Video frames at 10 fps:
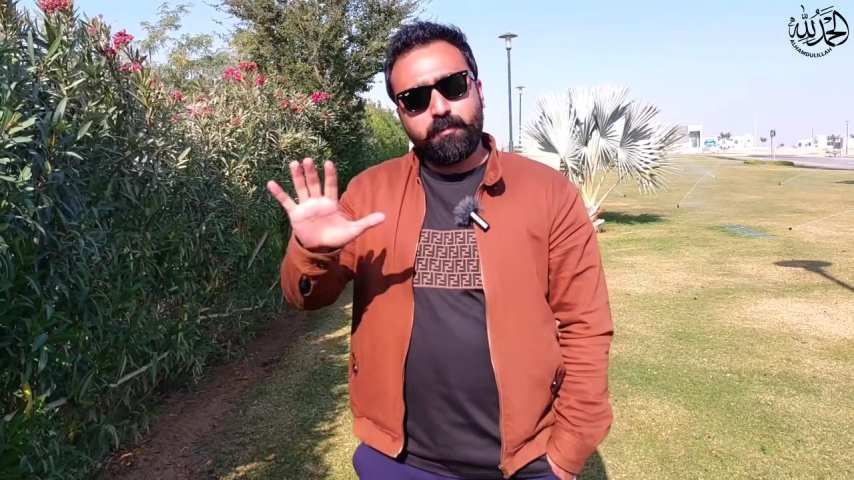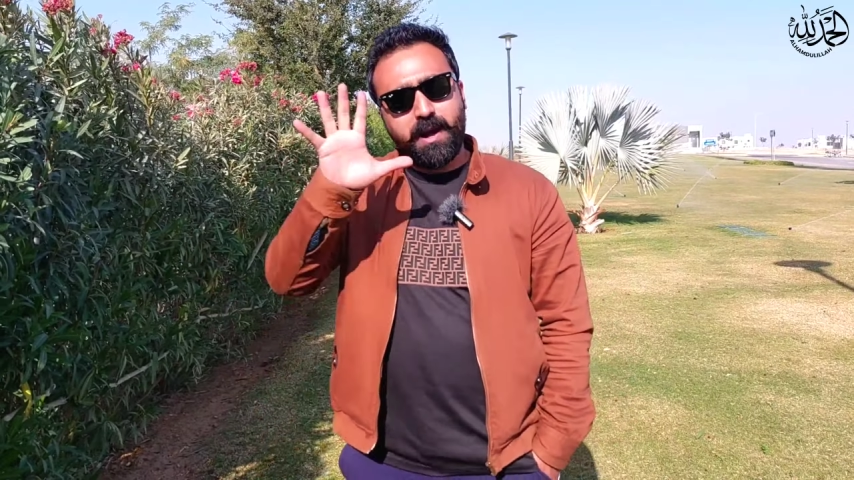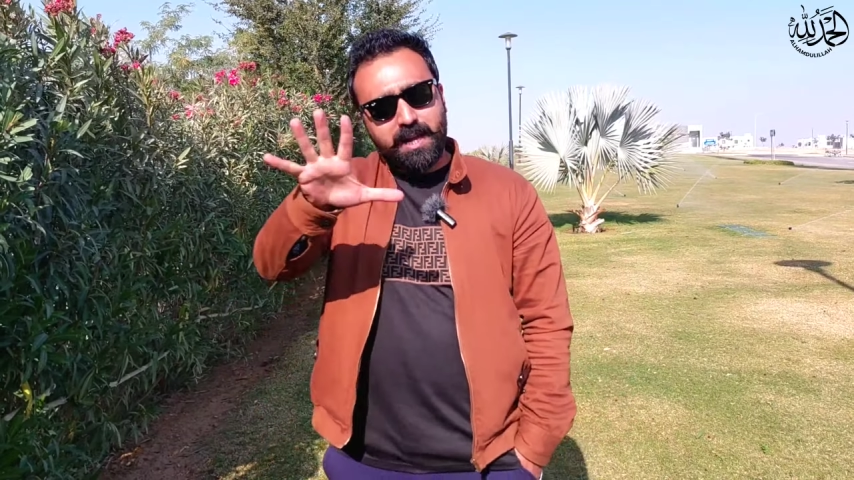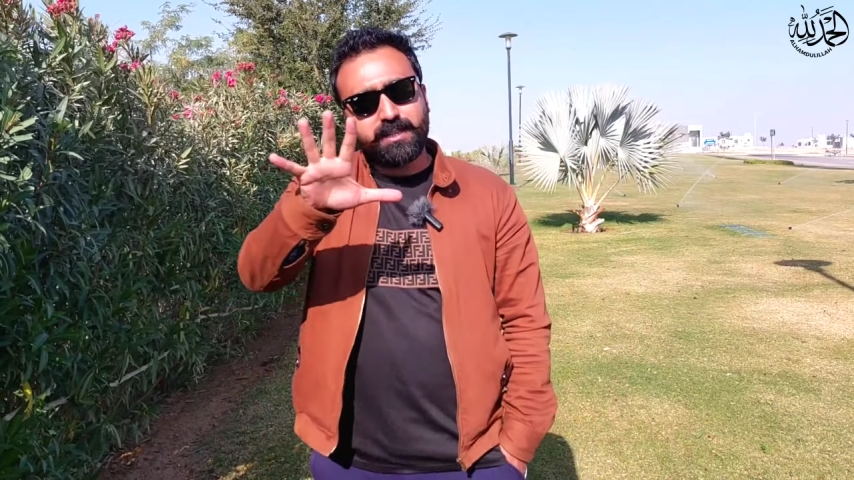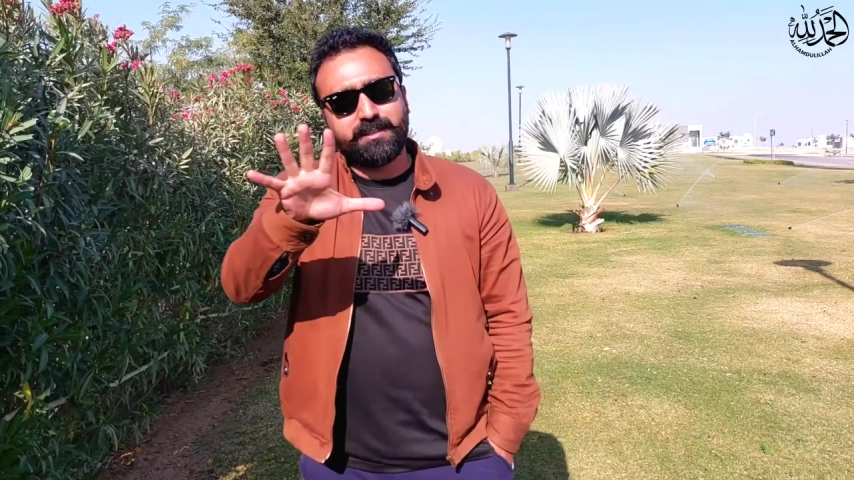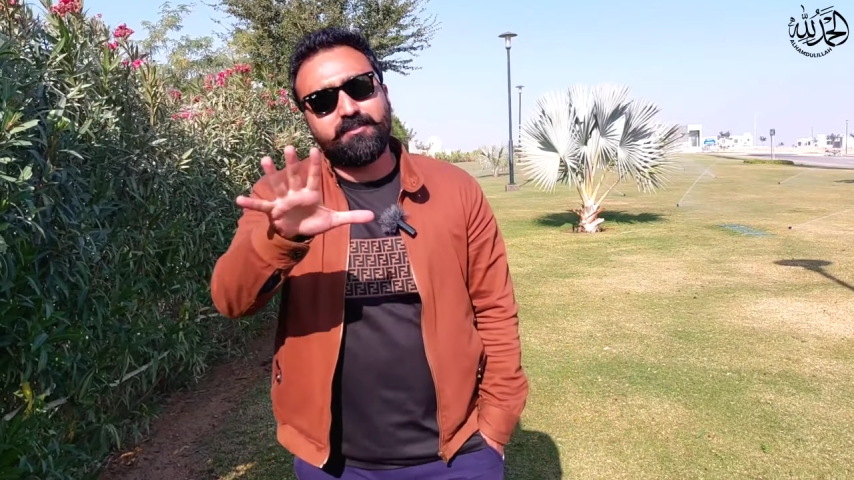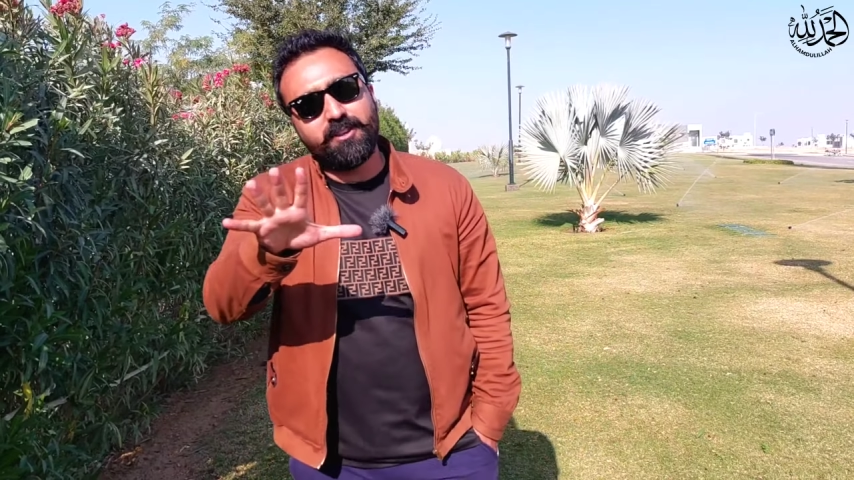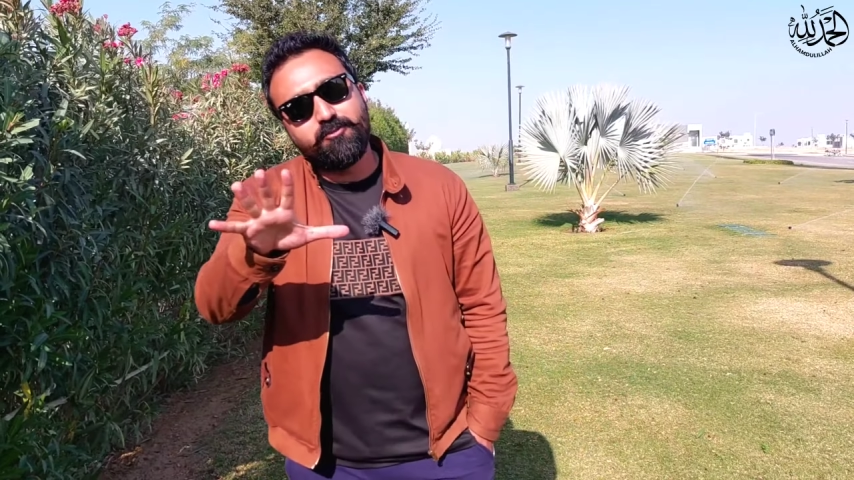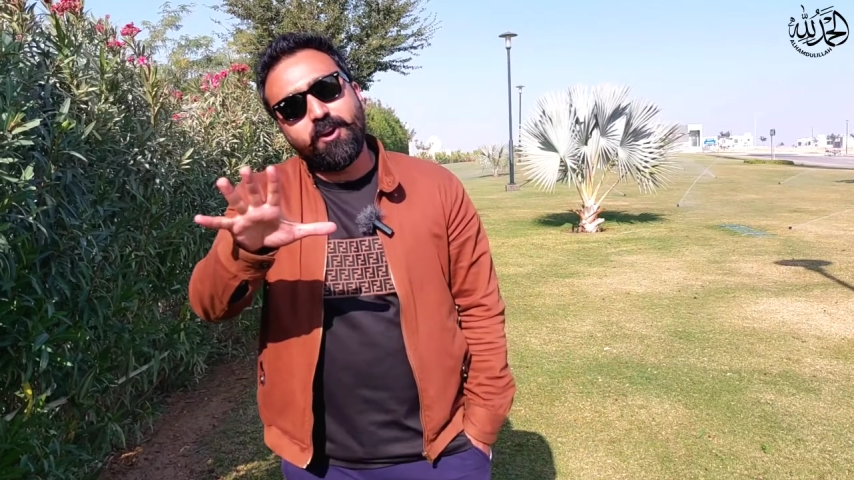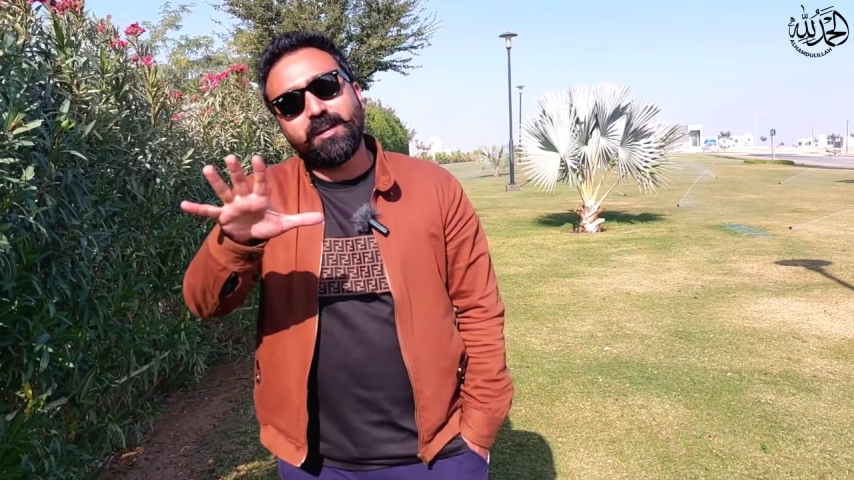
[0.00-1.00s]
पांच ऐसी
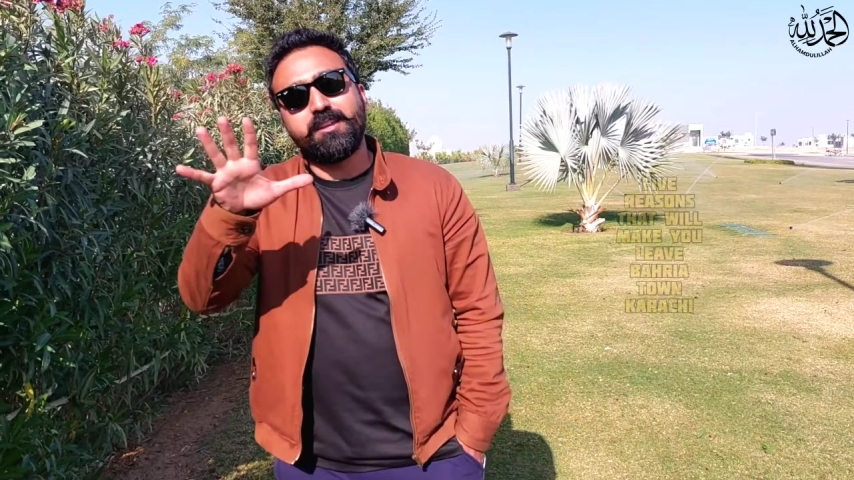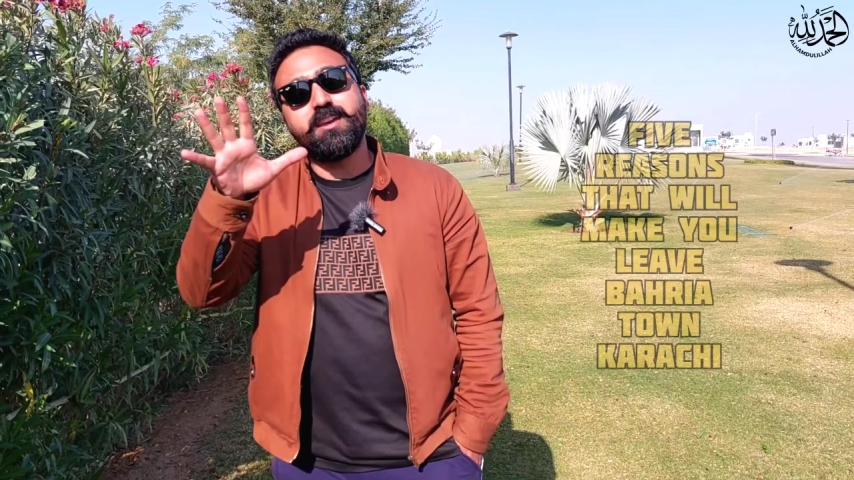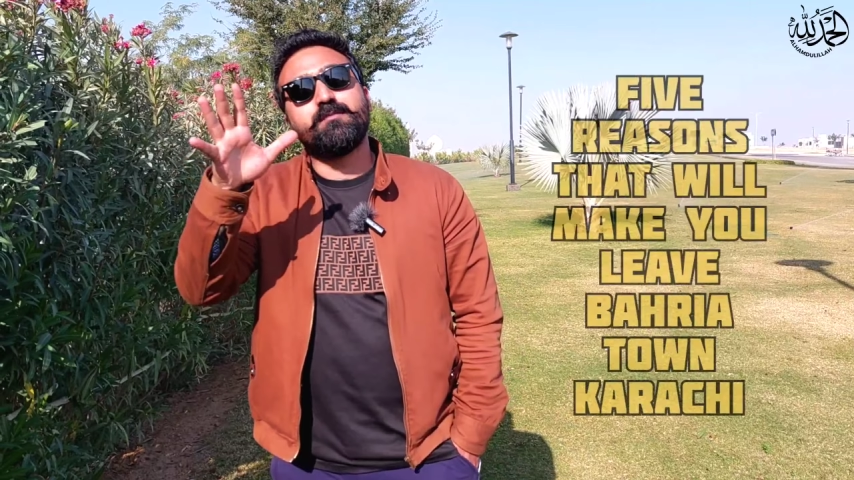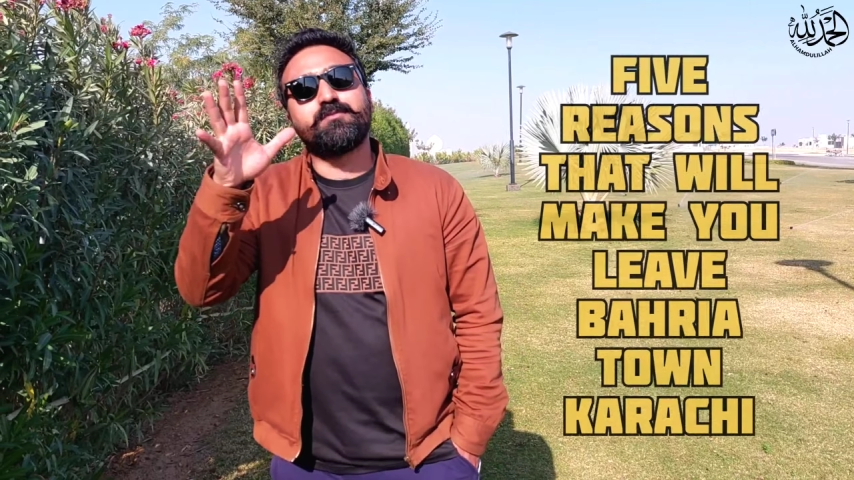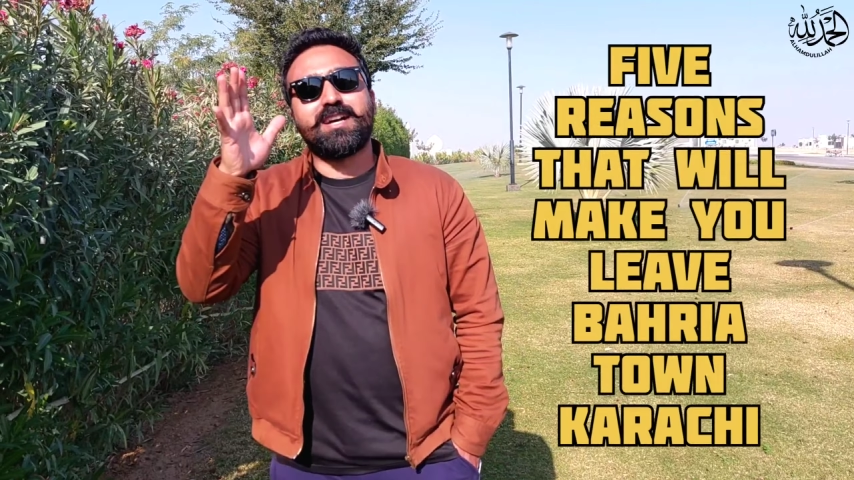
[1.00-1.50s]
वजूहत ही हम